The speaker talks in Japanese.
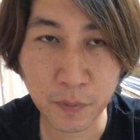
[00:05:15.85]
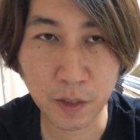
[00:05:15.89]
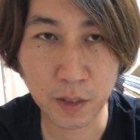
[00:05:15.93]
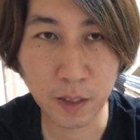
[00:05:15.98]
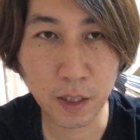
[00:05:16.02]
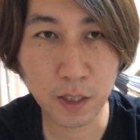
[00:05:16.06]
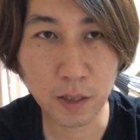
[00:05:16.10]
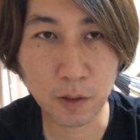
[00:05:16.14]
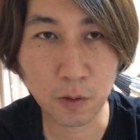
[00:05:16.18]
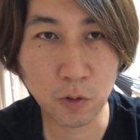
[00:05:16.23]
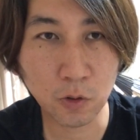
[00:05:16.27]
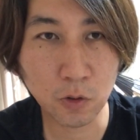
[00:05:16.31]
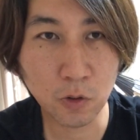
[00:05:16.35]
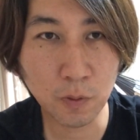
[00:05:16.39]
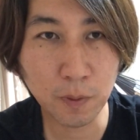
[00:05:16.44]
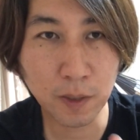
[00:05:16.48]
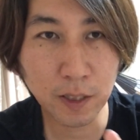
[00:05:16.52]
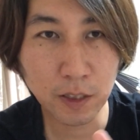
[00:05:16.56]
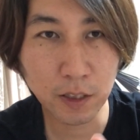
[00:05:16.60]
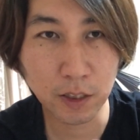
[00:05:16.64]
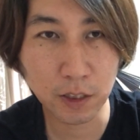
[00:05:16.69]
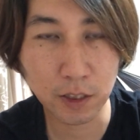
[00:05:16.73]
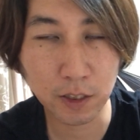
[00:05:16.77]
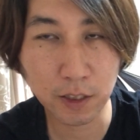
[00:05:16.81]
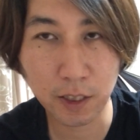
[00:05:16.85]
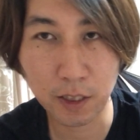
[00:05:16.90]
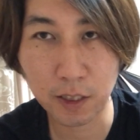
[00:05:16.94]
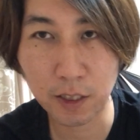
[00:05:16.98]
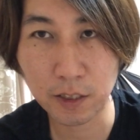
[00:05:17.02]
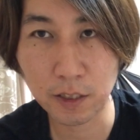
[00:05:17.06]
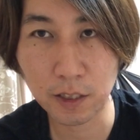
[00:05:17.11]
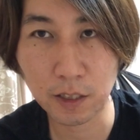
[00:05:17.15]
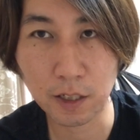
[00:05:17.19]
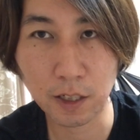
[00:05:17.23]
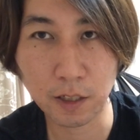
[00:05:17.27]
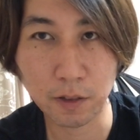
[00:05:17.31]
で言葉に似せた
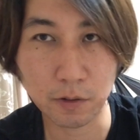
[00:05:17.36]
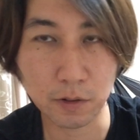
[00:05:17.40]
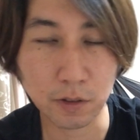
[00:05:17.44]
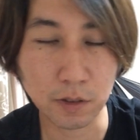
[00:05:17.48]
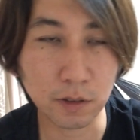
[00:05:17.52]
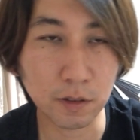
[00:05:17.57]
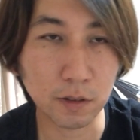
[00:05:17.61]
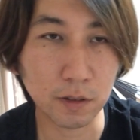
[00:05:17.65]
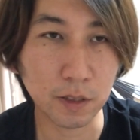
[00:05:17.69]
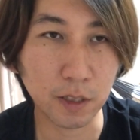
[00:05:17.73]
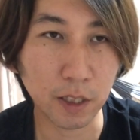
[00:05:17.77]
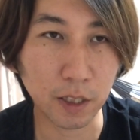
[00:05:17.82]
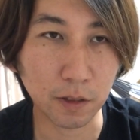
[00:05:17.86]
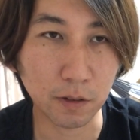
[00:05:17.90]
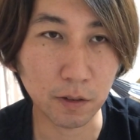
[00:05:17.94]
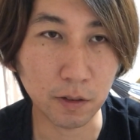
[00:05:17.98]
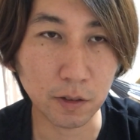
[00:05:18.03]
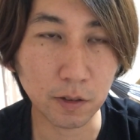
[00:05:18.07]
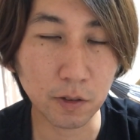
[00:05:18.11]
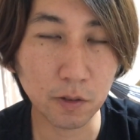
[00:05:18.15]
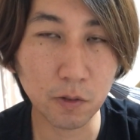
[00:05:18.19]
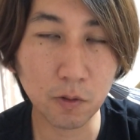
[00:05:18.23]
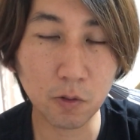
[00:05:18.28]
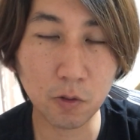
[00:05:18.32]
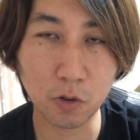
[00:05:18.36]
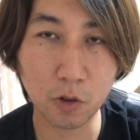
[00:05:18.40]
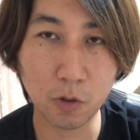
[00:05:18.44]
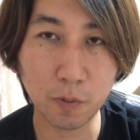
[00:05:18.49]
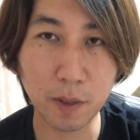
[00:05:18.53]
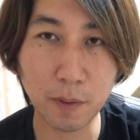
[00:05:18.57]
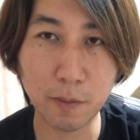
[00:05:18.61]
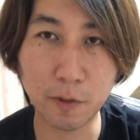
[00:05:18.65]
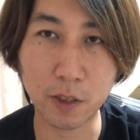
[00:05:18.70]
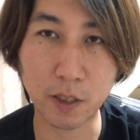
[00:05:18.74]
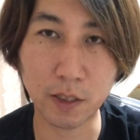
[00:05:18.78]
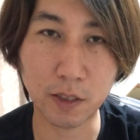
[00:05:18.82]
社会を作っていくその言
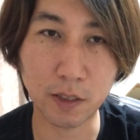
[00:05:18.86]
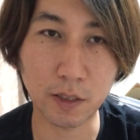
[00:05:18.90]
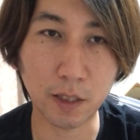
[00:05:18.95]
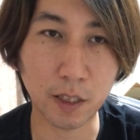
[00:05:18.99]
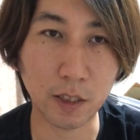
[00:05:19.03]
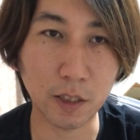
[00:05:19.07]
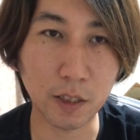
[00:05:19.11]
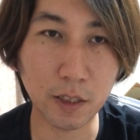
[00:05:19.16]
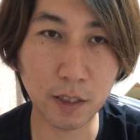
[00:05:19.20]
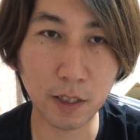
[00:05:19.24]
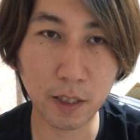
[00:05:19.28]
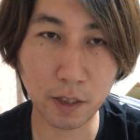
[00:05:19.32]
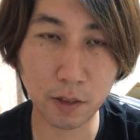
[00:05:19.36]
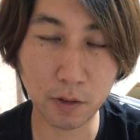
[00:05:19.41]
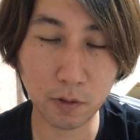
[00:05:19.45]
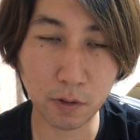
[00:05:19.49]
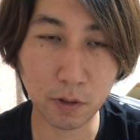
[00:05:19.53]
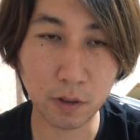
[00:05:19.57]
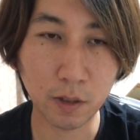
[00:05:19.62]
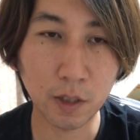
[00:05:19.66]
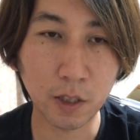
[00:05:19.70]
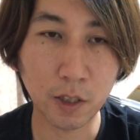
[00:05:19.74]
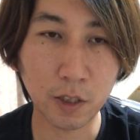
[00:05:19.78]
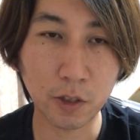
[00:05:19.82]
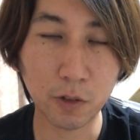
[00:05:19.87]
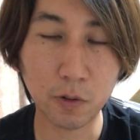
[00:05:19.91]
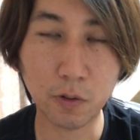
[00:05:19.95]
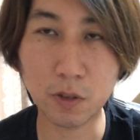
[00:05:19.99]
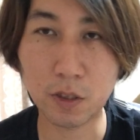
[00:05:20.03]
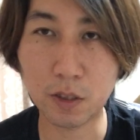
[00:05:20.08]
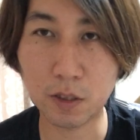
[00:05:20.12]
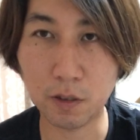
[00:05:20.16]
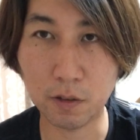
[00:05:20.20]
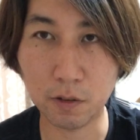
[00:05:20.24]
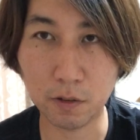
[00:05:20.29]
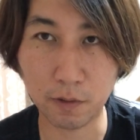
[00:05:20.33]
葉もですね人間の境
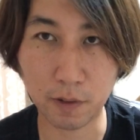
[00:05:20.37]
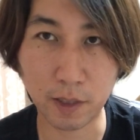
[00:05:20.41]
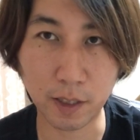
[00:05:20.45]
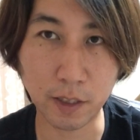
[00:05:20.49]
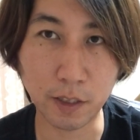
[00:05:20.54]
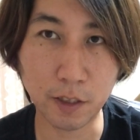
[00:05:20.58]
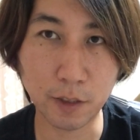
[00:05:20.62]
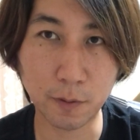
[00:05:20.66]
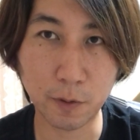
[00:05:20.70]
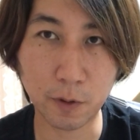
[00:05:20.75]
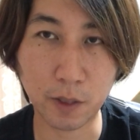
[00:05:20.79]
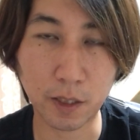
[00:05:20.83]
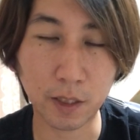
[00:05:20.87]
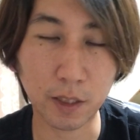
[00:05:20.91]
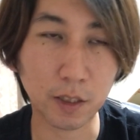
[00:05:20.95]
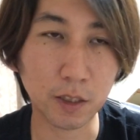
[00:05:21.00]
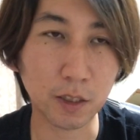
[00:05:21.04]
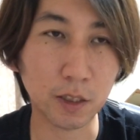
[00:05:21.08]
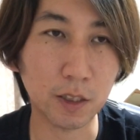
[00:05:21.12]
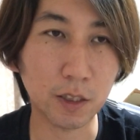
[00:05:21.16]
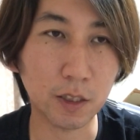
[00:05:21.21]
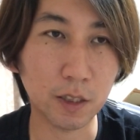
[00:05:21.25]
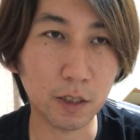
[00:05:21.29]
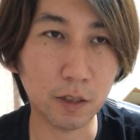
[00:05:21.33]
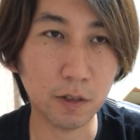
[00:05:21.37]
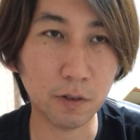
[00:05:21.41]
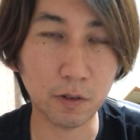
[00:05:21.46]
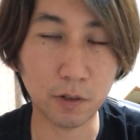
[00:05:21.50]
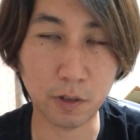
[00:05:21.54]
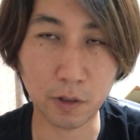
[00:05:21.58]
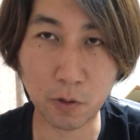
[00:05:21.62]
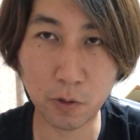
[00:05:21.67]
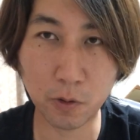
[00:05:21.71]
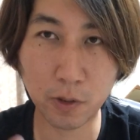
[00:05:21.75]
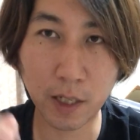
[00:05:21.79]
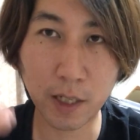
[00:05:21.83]
地というのはいつもお話ししているよう
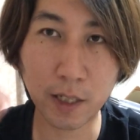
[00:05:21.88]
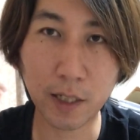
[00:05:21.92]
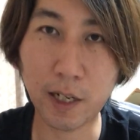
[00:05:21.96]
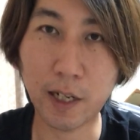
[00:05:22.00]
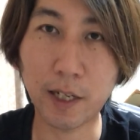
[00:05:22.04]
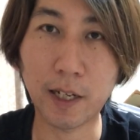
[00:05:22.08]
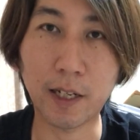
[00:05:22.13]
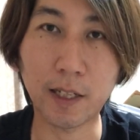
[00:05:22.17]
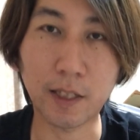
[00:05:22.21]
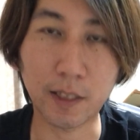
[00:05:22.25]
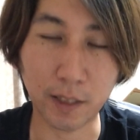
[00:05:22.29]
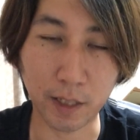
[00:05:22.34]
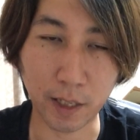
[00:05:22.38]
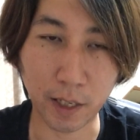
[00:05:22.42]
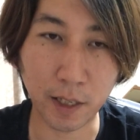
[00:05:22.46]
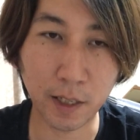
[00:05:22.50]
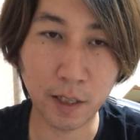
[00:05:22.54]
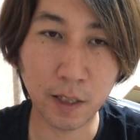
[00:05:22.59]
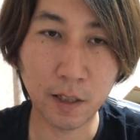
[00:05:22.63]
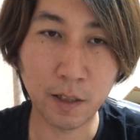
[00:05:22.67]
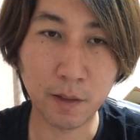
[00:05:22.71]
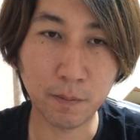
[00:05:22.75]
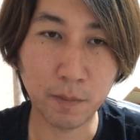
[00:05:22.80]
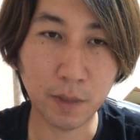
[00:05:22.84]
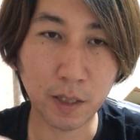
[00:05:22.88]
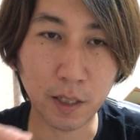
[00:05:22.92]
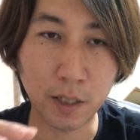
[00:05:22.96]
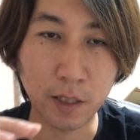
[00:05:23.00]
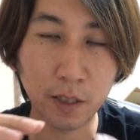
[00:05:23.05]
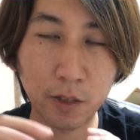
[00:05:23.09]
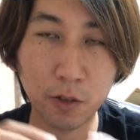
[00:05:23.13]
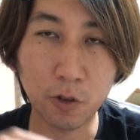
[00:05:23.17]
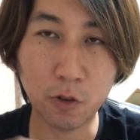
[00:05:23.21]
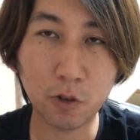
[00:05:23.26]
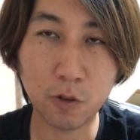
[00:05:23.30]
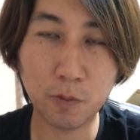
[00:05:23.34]
に5段階あってま
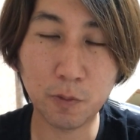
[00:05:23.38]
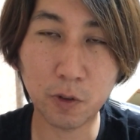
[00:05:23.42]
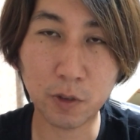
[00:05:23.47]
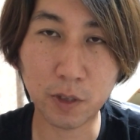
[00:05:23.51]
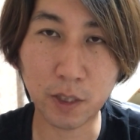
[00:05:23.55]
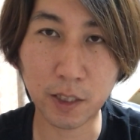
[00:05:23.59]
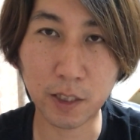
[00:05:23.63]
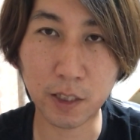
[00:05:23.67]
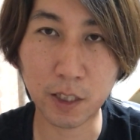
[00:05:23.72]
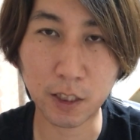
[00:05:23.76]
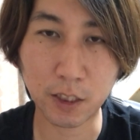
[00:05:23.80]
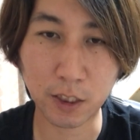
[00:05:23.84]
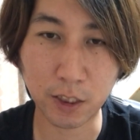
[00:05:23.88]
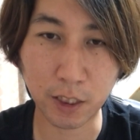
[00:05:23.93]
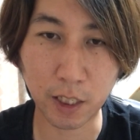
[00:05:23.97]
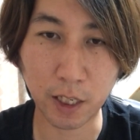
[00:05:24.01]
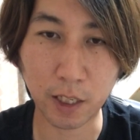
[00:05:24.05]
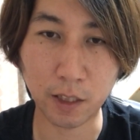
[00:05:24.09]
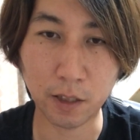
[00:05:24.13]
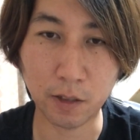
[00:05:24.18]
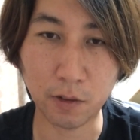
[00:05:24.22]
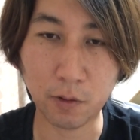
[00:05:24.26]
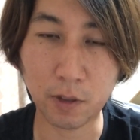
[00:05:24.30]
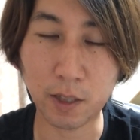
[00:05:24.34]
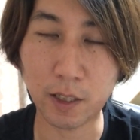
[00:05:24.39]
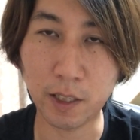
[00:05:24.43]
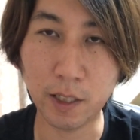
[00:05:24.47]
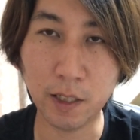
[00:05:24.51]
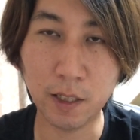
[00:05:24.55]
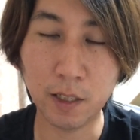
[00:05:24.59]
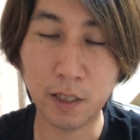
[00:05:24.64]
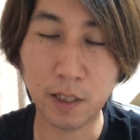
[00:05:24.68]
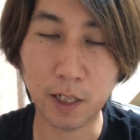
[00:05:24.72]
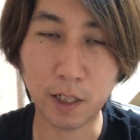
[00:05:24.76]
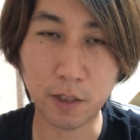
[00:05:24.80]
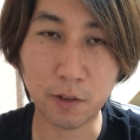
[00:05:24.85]
あ、欲望的な次元とかね
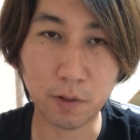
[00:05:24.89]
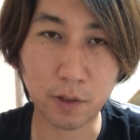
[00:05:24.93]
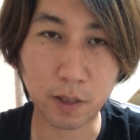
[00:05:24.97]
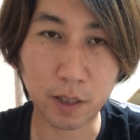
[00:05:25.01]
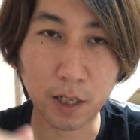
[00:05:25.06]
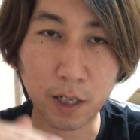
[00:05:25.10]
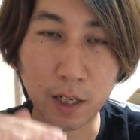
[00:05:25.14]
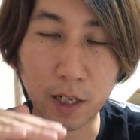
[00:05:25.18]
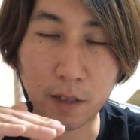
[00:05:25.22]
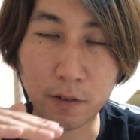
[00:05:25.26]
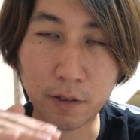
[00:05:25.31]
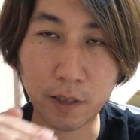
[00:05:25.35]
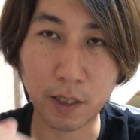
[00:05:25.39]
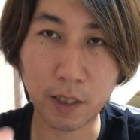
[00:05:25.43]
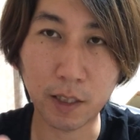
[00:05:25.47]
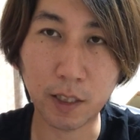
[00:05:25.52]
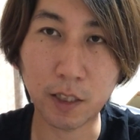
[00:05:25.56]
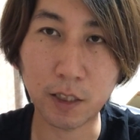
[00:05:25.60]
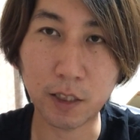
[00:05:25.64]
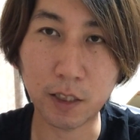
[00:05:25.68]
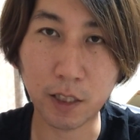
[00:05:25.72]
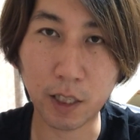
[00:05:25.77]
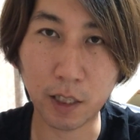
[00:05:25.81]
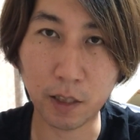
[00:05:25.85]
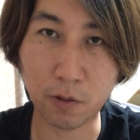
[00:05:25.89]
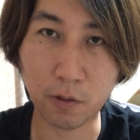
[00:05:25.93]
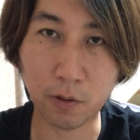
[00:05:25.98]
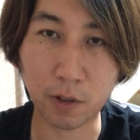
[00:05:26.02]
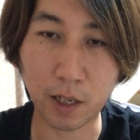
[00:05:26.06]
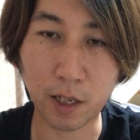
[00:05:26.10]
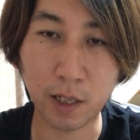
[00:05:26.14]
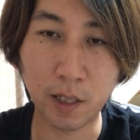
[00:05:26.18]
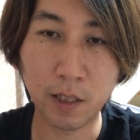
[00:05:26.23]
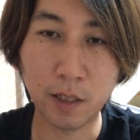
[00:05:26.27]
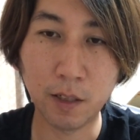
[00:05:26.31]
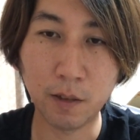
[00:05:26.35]
あとは科学的な次元とか、